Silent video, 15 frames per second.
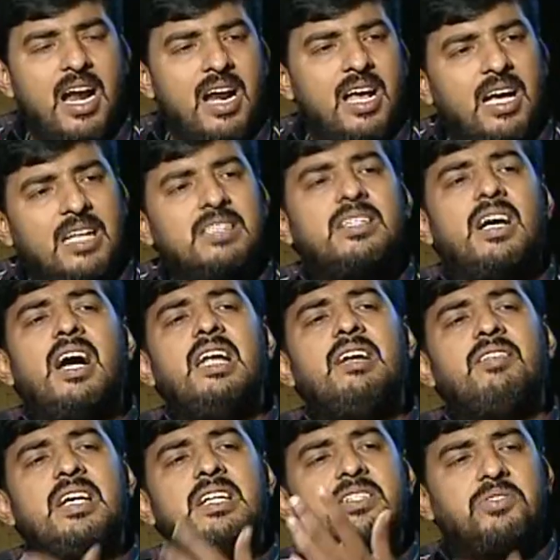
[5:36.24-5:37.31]
ஆனா அது
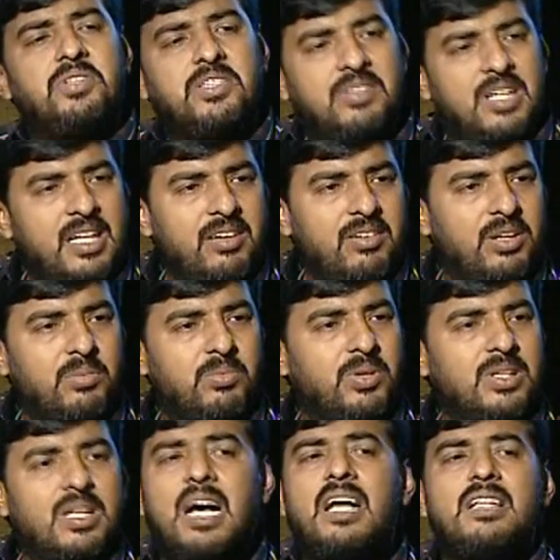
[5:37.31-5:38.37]
தாயின் வயிற்று விட்டு வெளியே
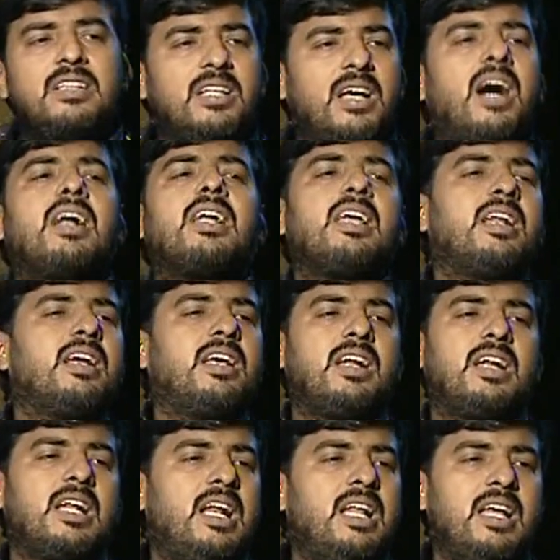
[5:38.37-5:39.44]
வரும்போது அந்த அங்கே
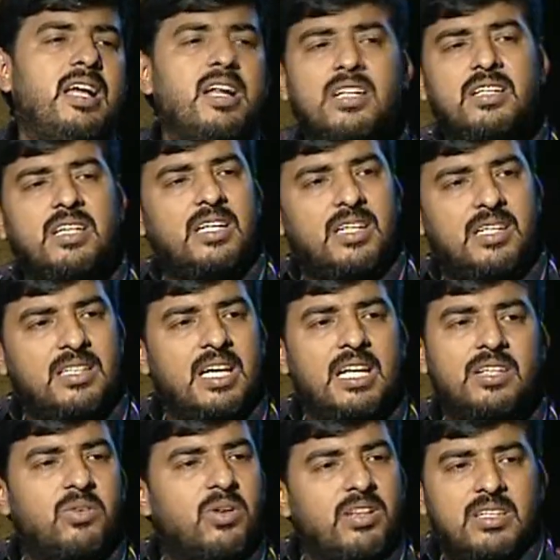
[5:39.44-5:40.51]
இருக்கிற நிலையே இருந்துகிட்டு
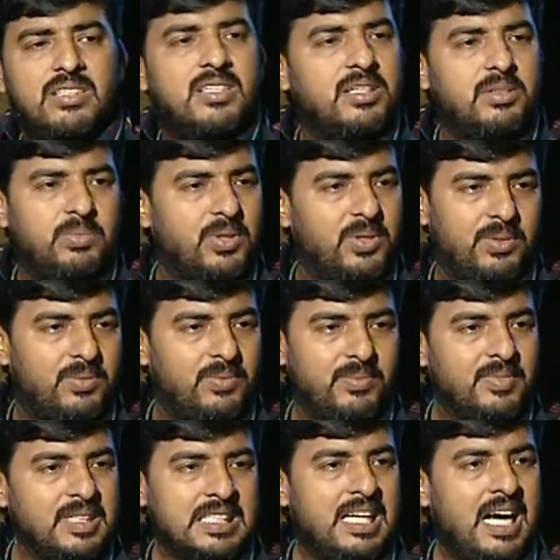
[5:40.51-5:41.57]
இருந்தா அந்த குழந்தை சேர்த்து போயிடும்
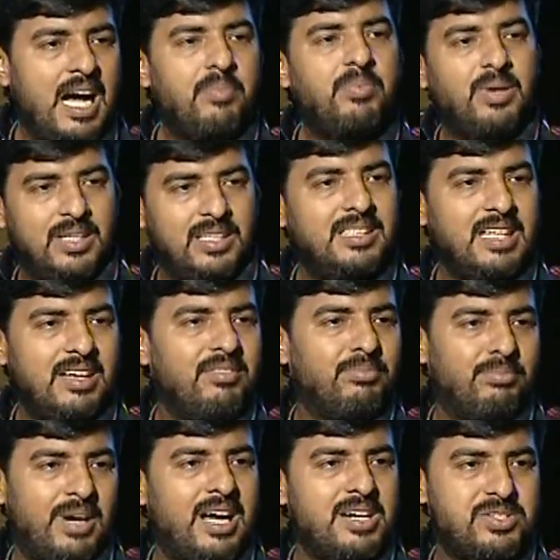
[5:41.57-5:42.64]
அப்போ
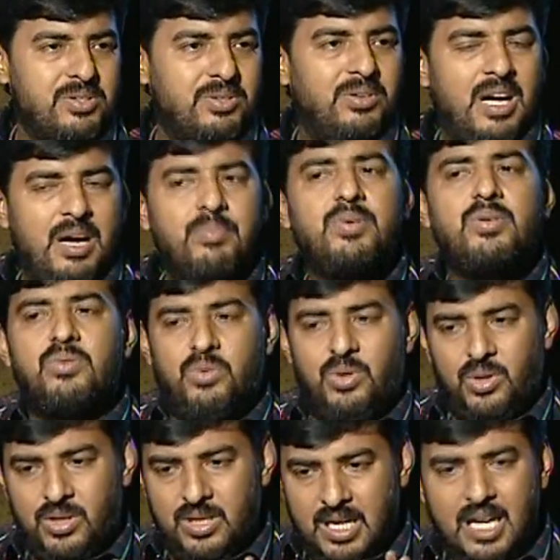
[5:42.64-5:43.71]
இதுதான் மாற்றம் அப்போ
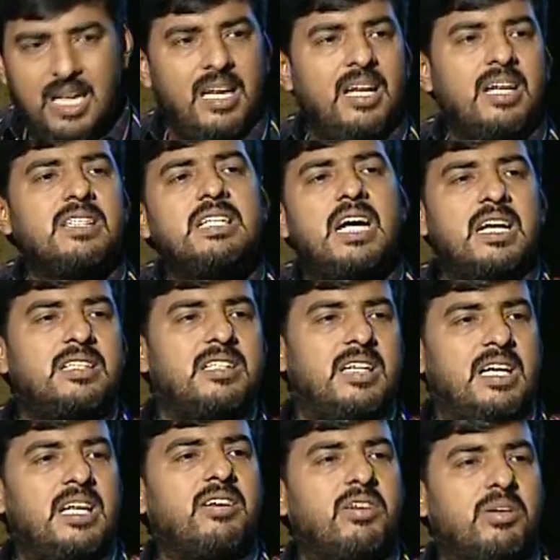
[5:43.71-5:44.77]
ஒரு நிலையிலிருந்து
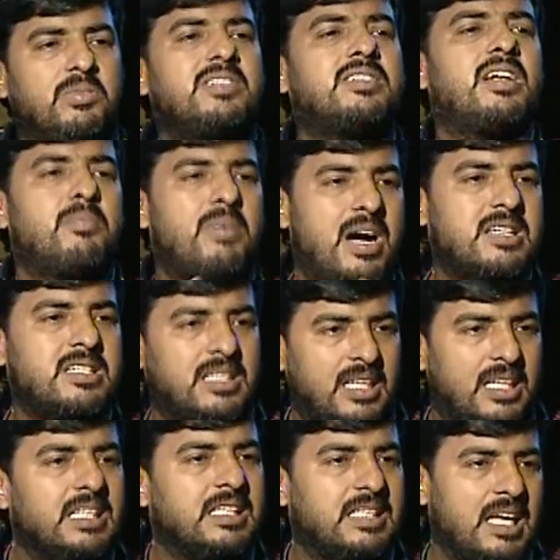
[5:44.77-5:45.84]
அடுத்த நிலைக்கு வரும்போது சில
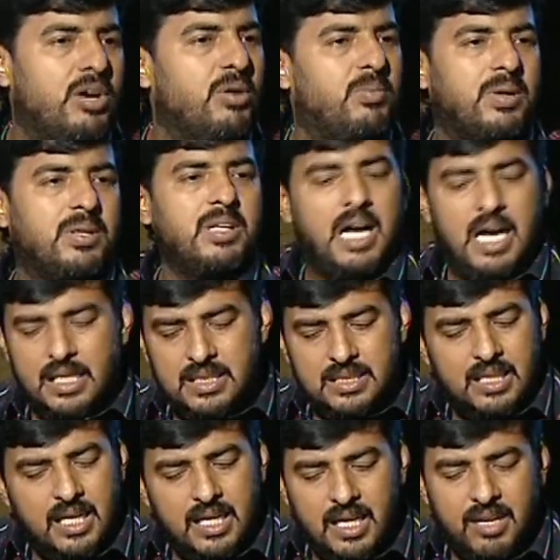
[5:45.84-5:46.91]
மாற்றங்கள் அதுக்கு தேவைப்படுது
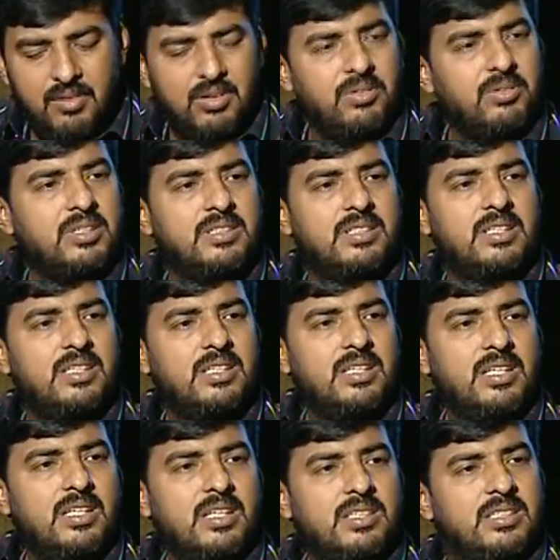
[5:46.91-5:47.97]
அதை தான் இறைவனும் வந்து
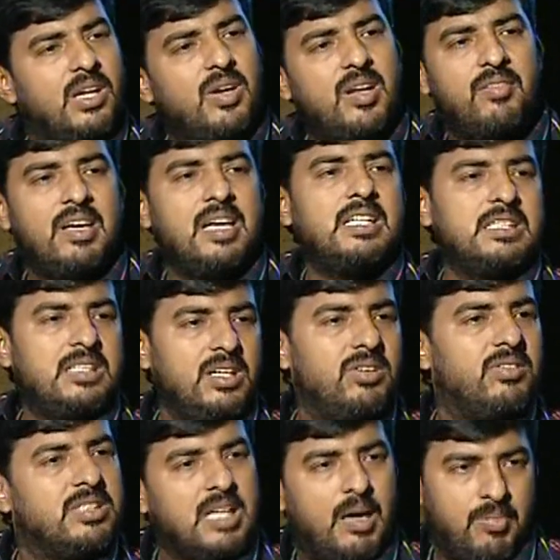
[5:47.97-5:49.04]
தன்னுடைய
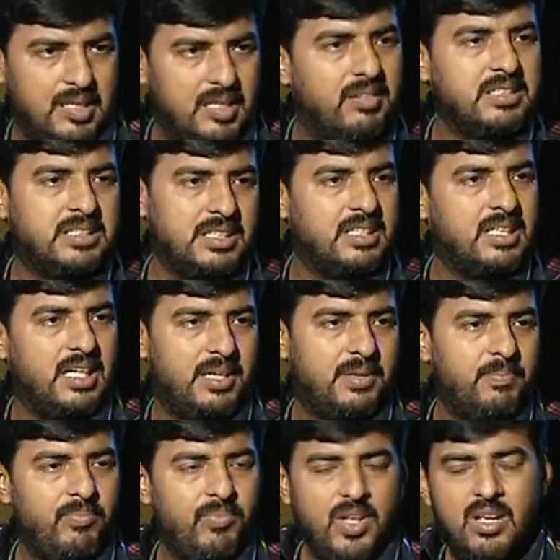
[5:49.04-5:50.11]
வேதத்திலையும் வந்து அப்படி தான்
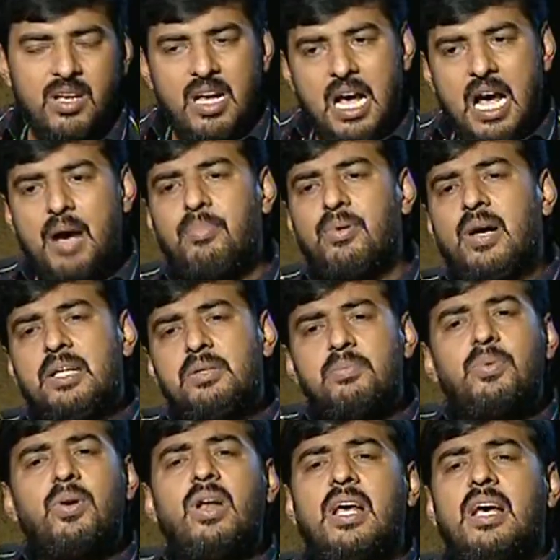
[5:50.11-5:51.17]
வச்சிருக்கிறார் அப்போ
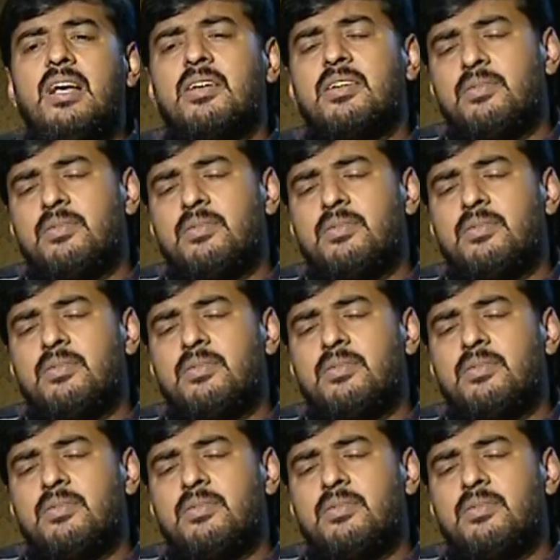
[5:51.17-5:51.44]
அது போல்